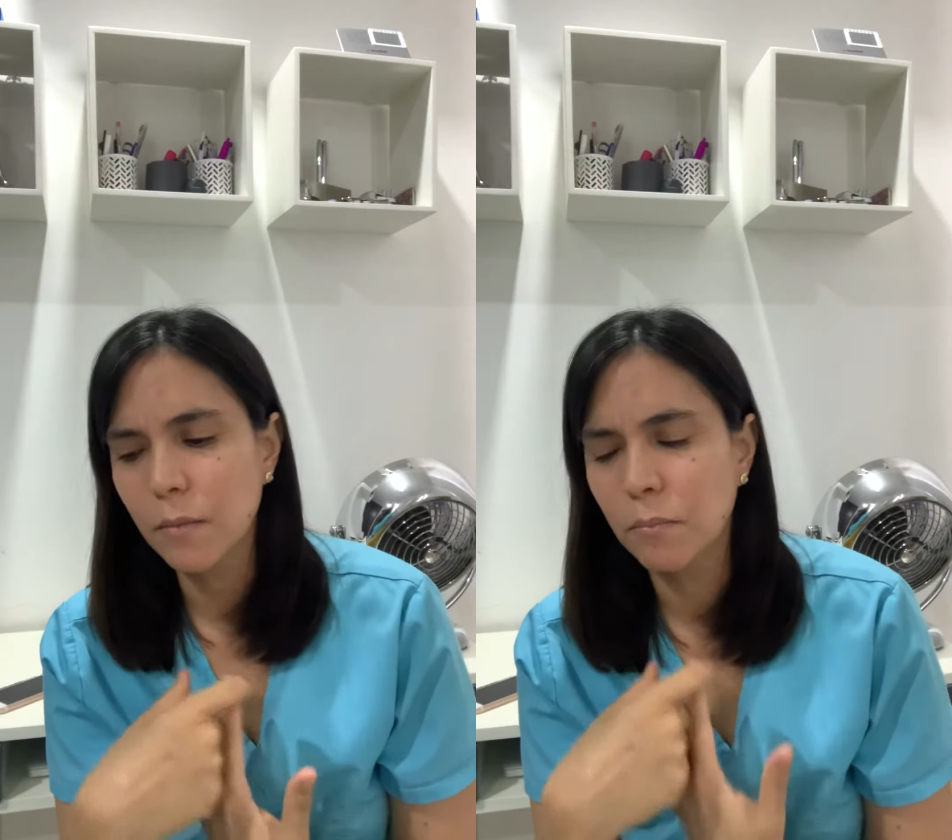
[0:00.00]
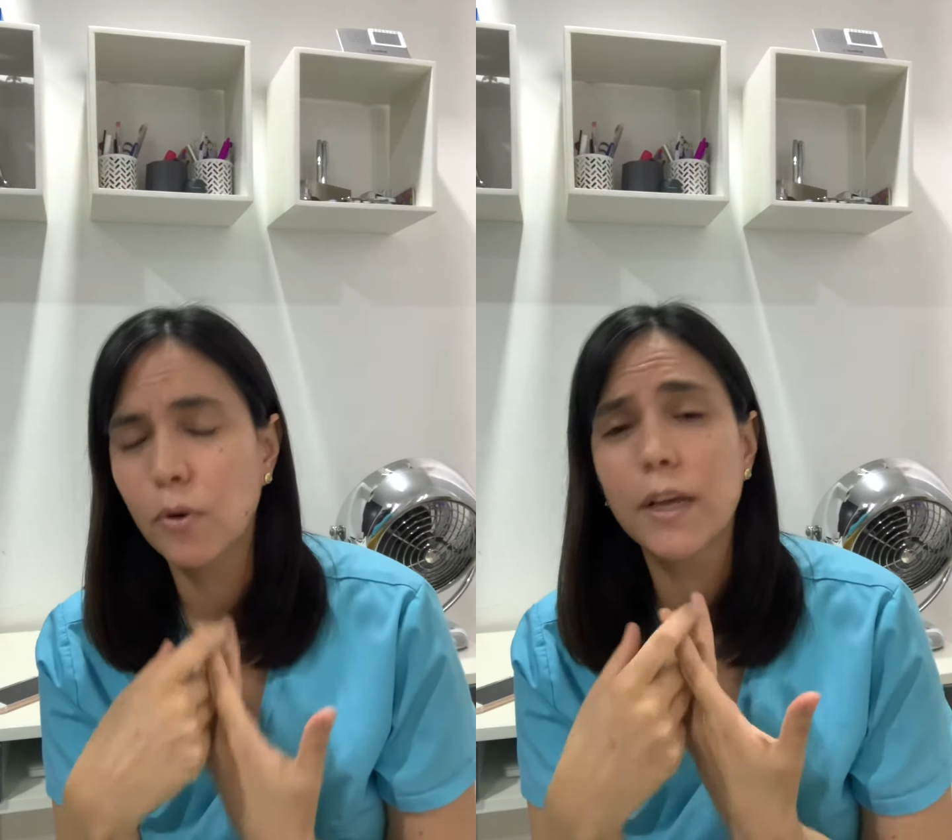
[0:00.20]

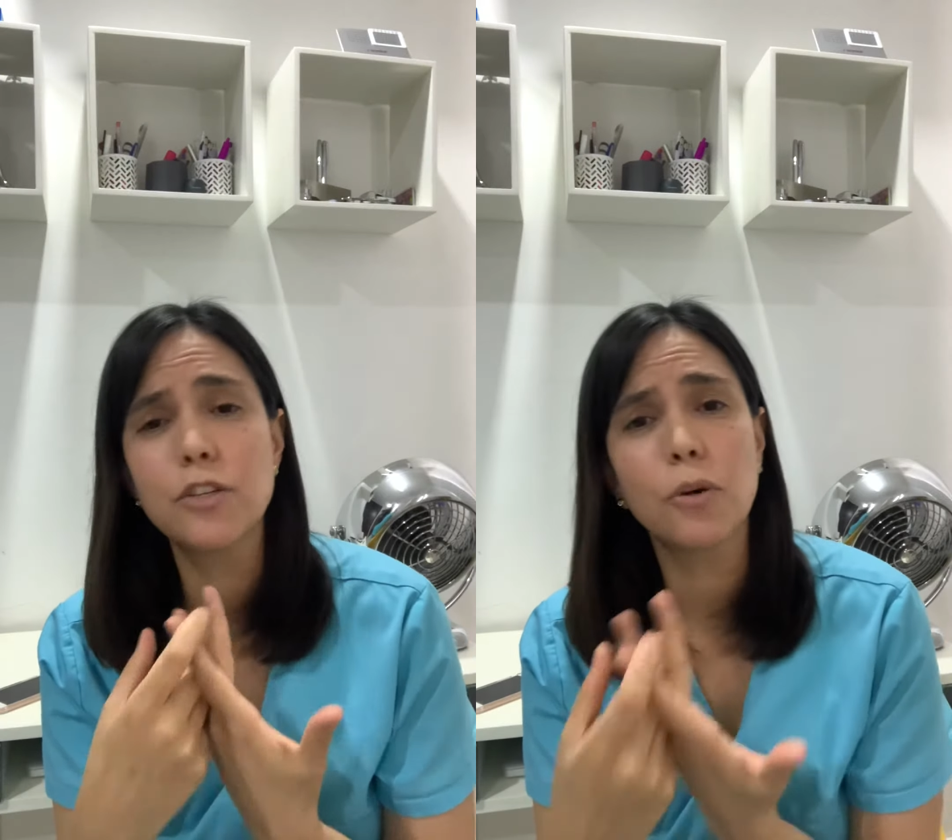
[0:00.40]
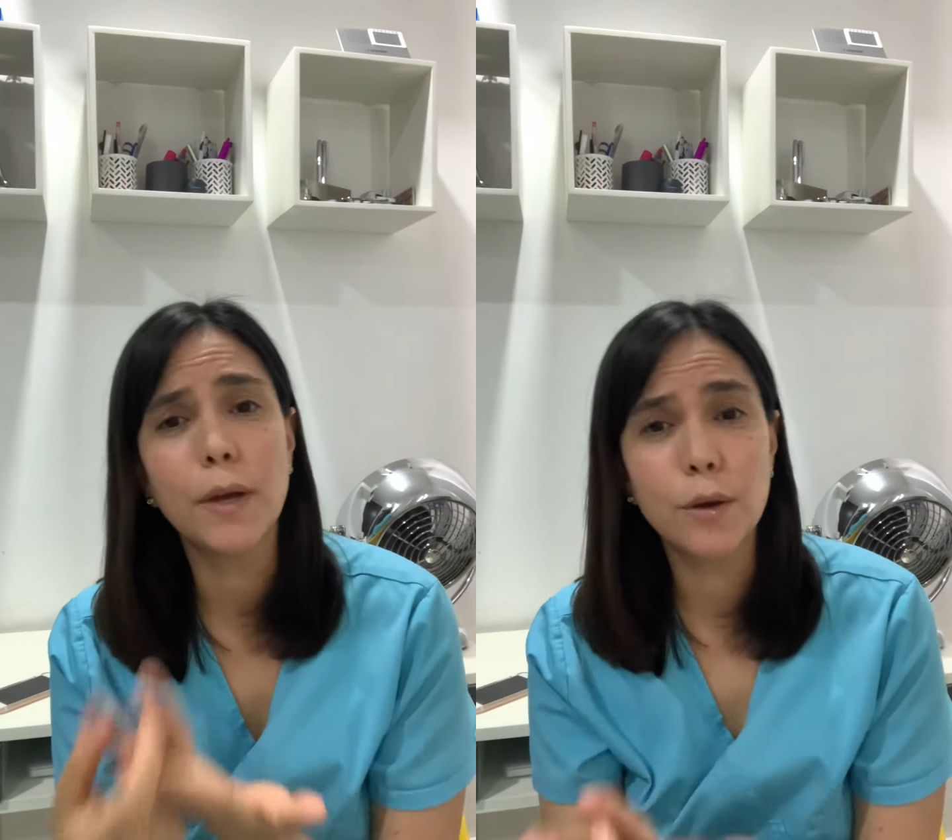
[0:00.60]
Porque
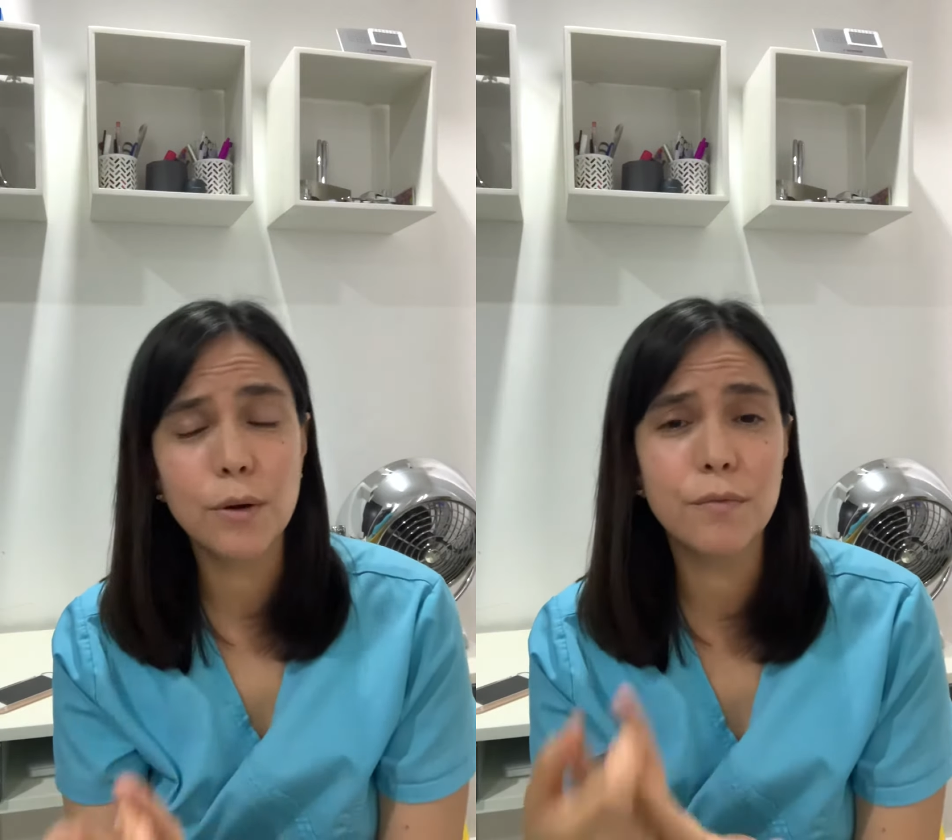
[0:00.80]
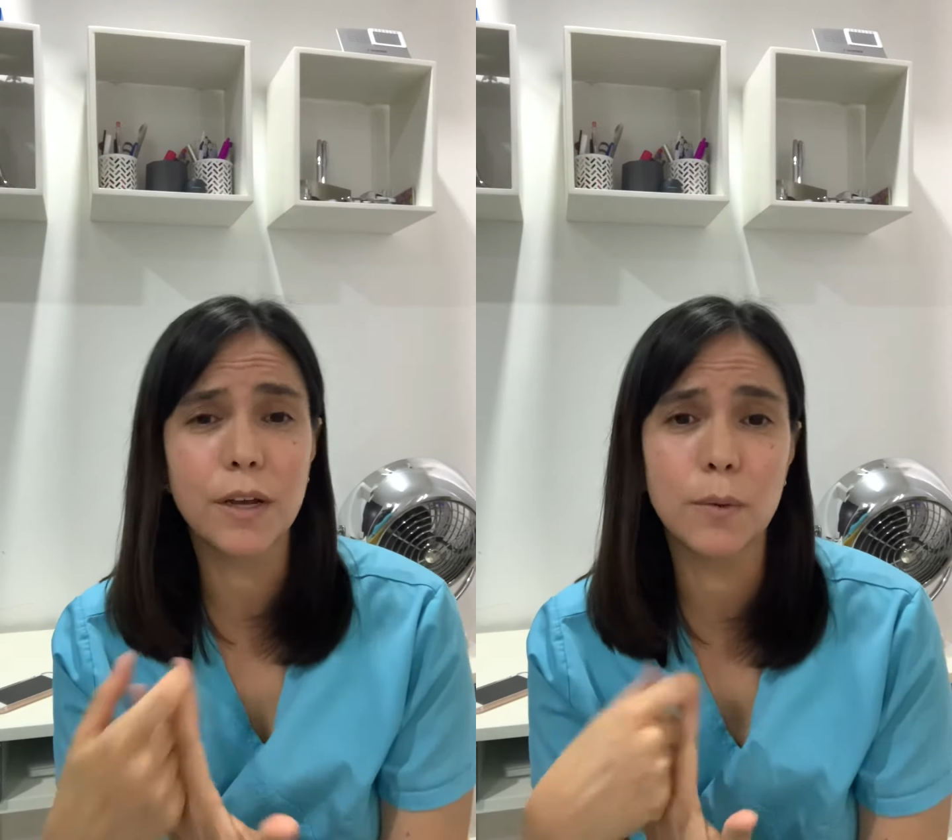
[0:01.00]
yo veo
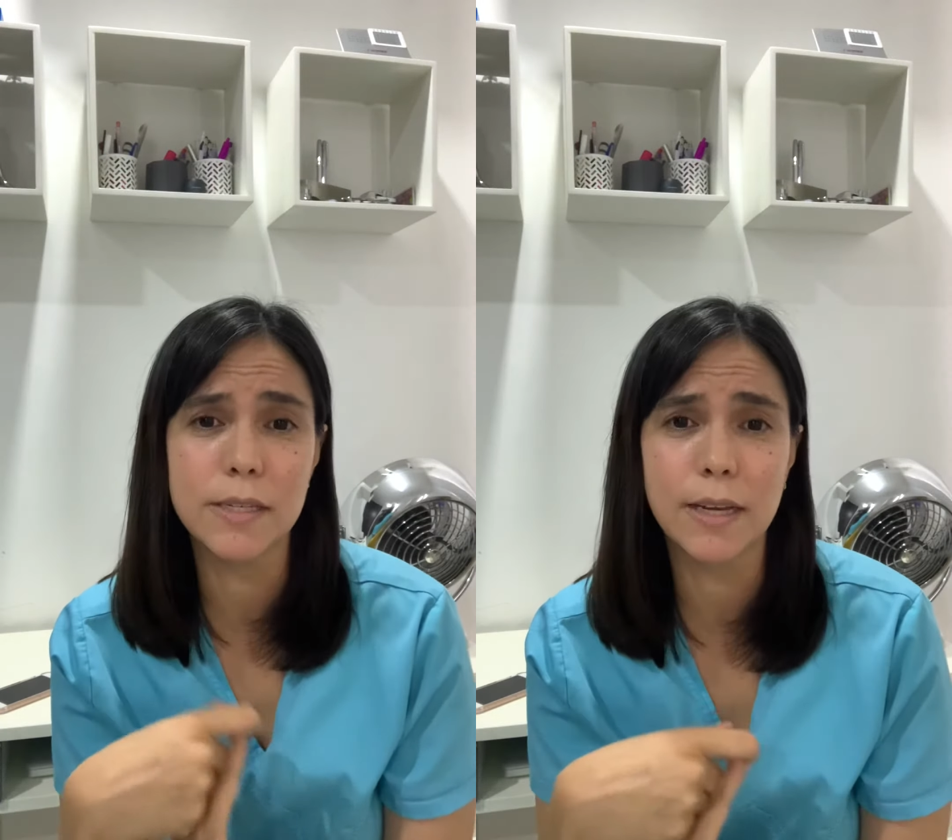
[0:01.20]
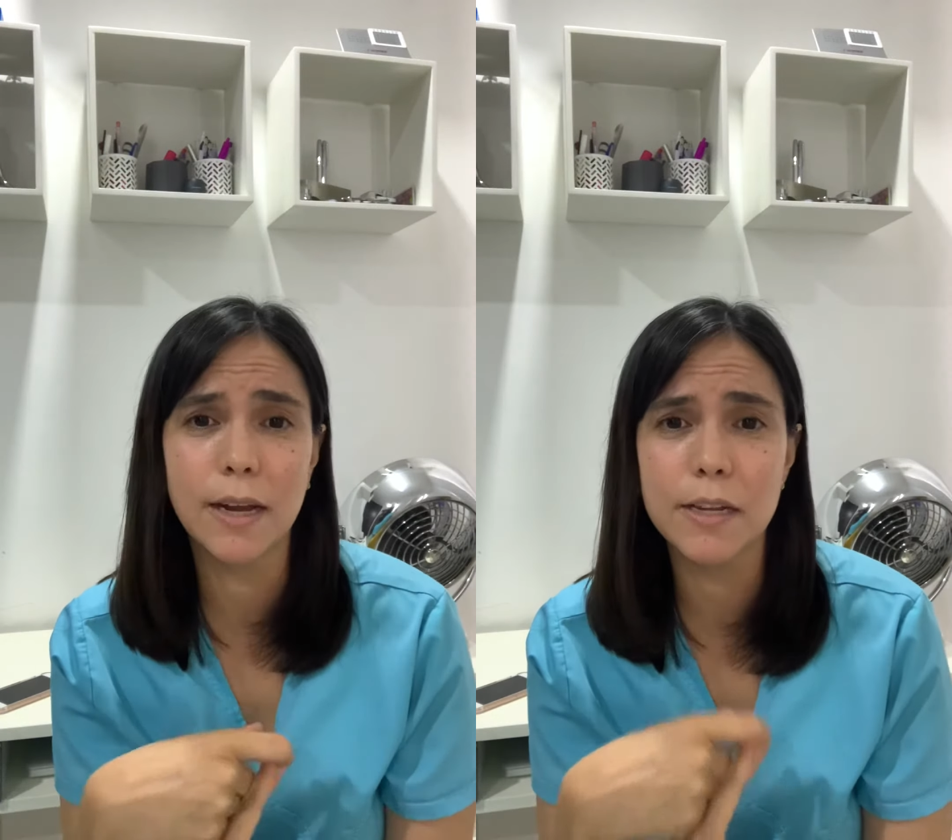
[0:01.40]
con frecuencia que